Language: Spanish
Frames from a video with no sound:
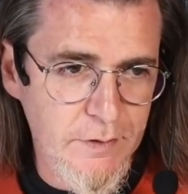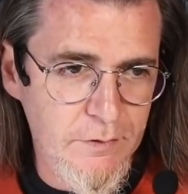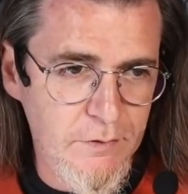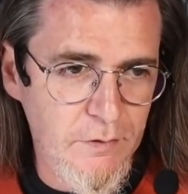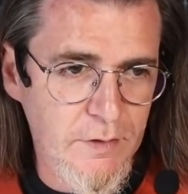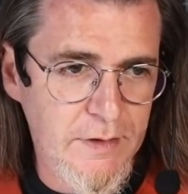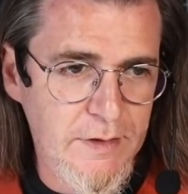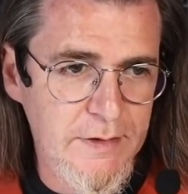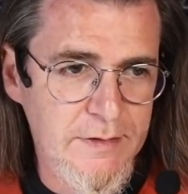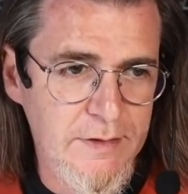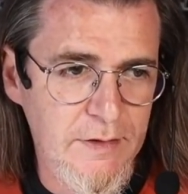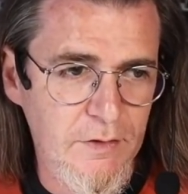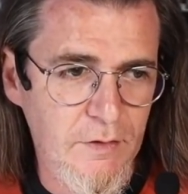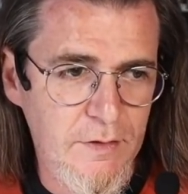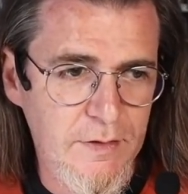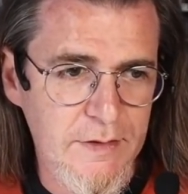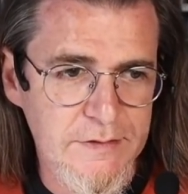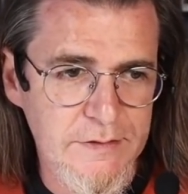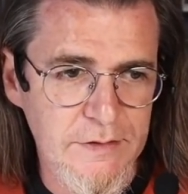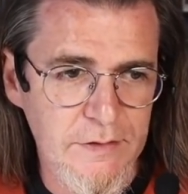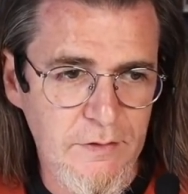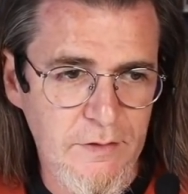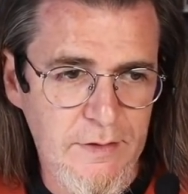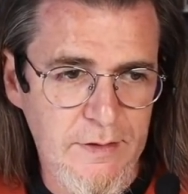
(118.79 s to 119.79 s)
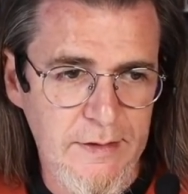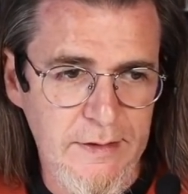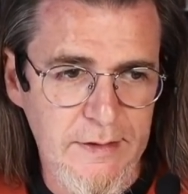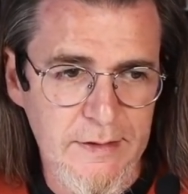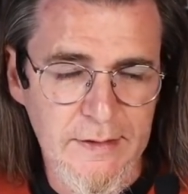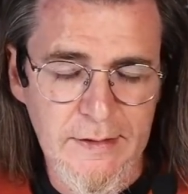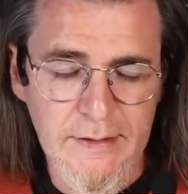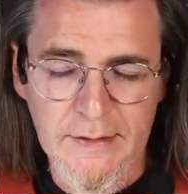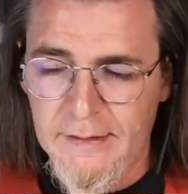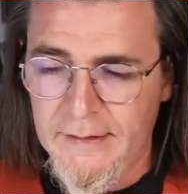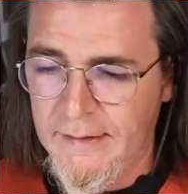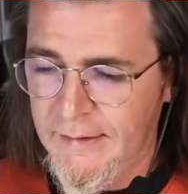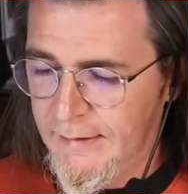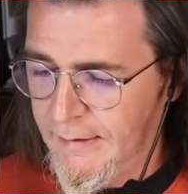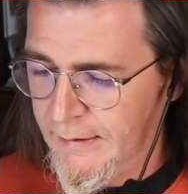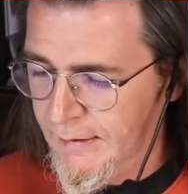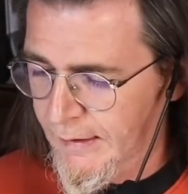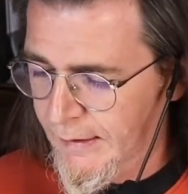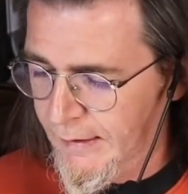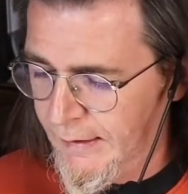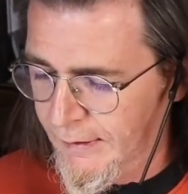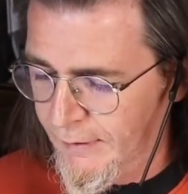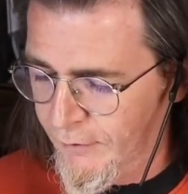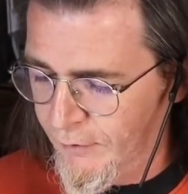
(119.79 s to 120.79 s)
no es que esté loca, sino que
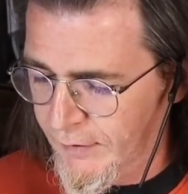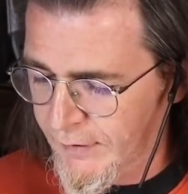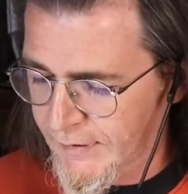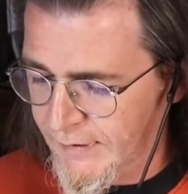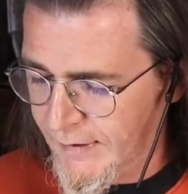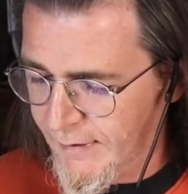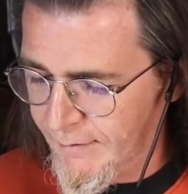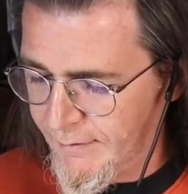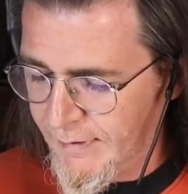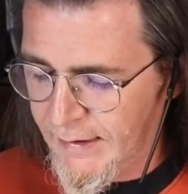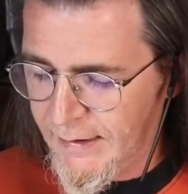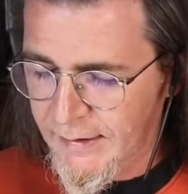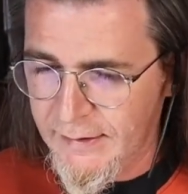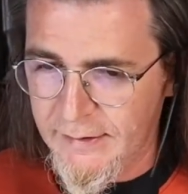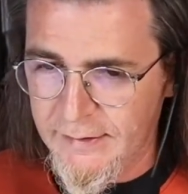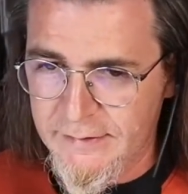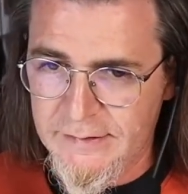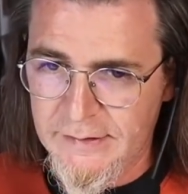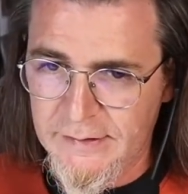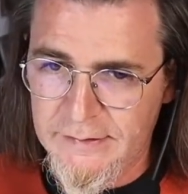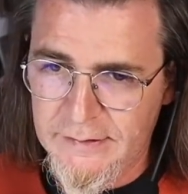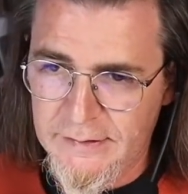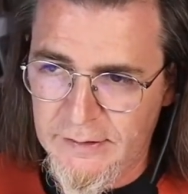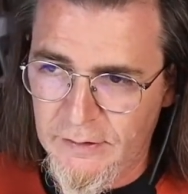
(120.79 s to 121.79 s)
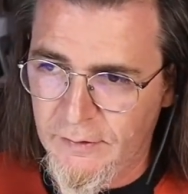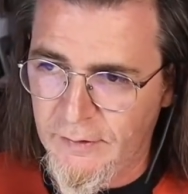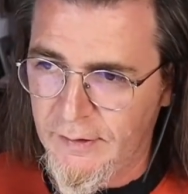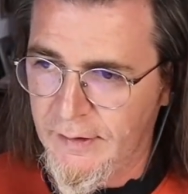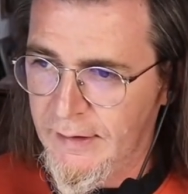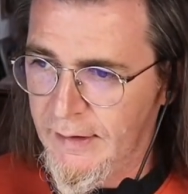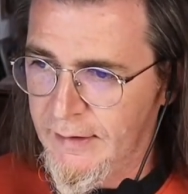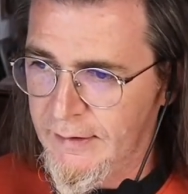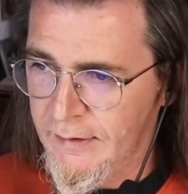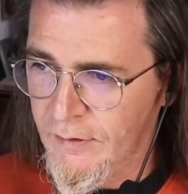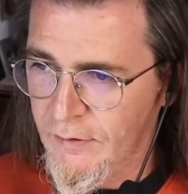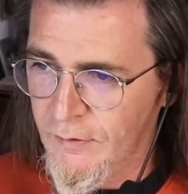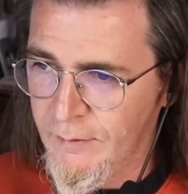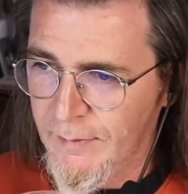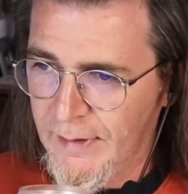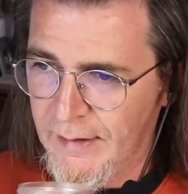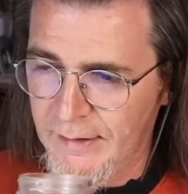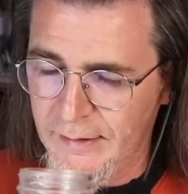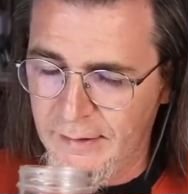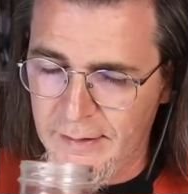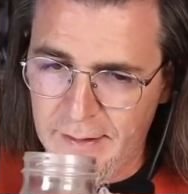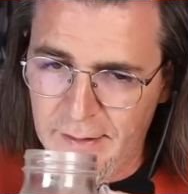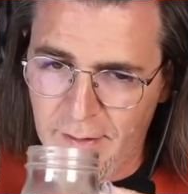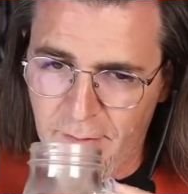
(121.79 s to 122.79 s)
eh, no está bien en el sentido de que ha tenido un
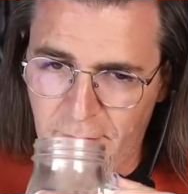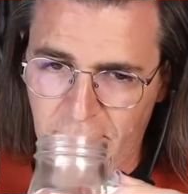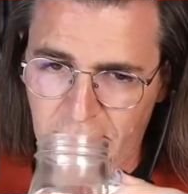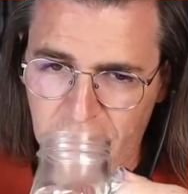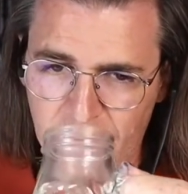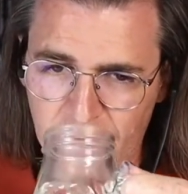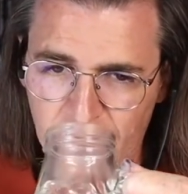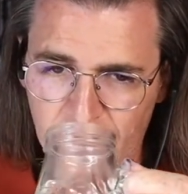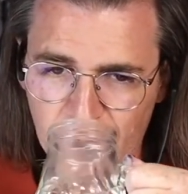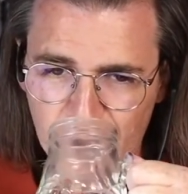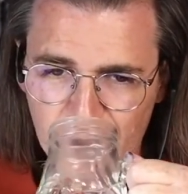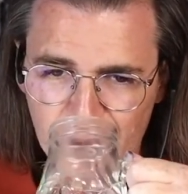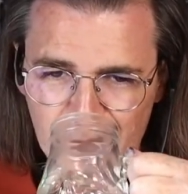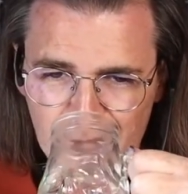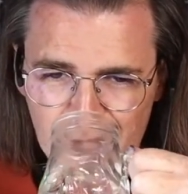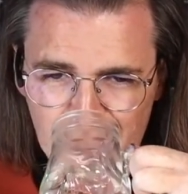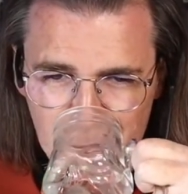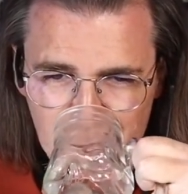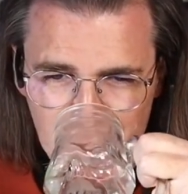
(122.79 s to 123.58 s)
mal día o algo.